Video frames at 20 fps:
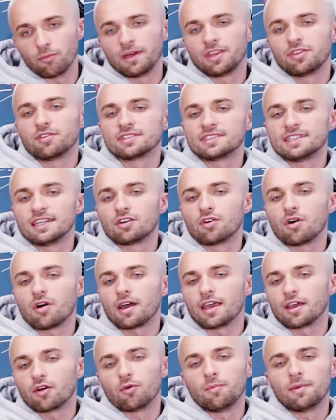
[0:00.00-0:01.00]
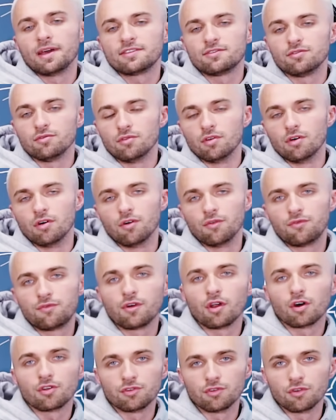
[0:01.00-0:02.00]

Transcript: le mette dans ce décor et qu'on mette une euh, fleur